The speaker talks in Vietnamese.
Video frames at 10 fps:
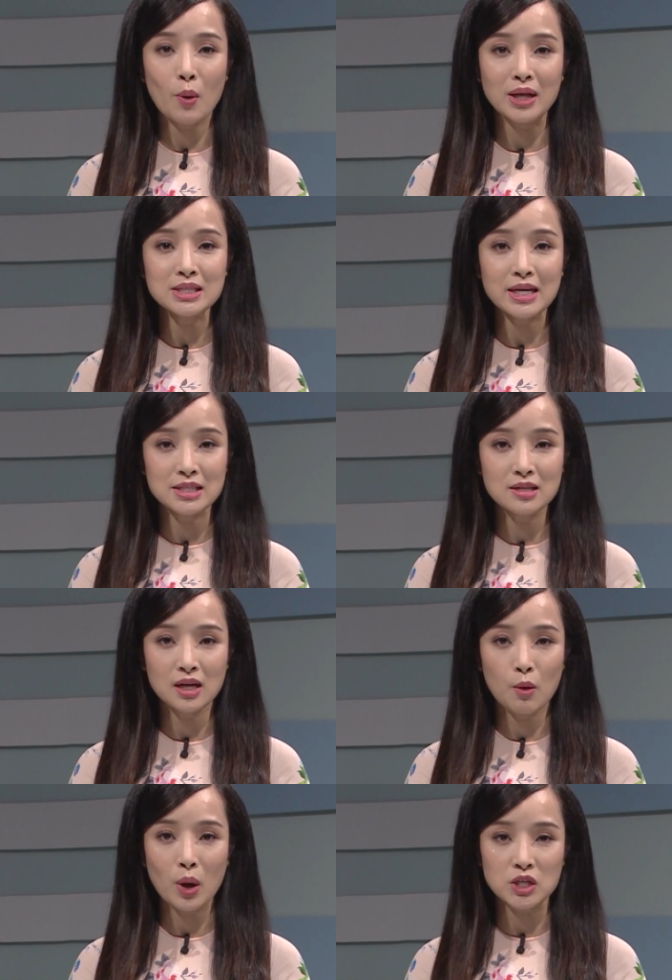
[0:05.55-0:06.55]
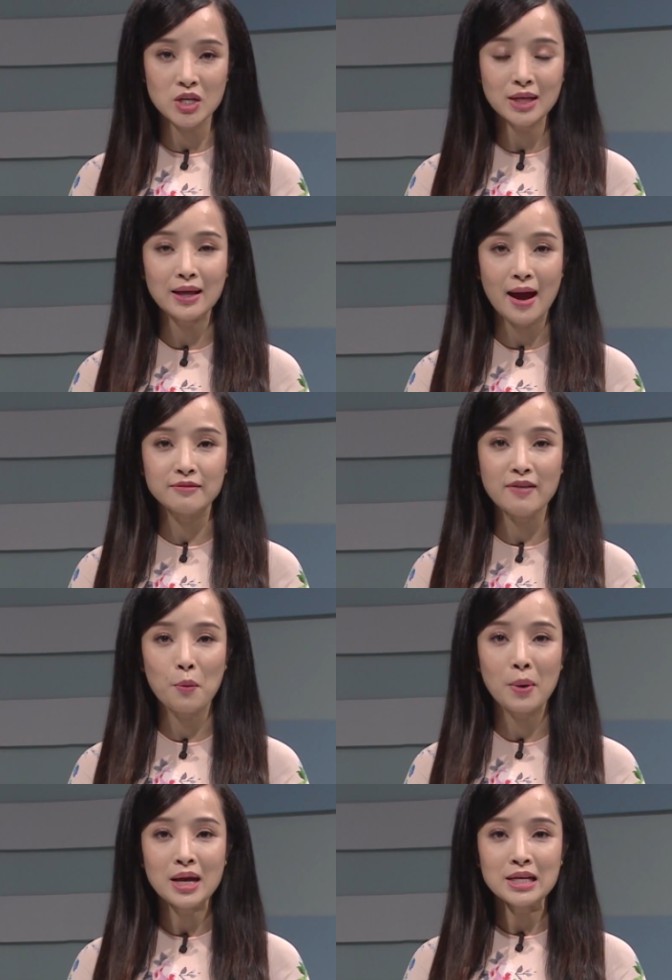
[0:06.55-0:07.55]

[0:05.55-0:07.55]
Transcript: quán danh dự Cộng hòa Séc tại Hải Phòng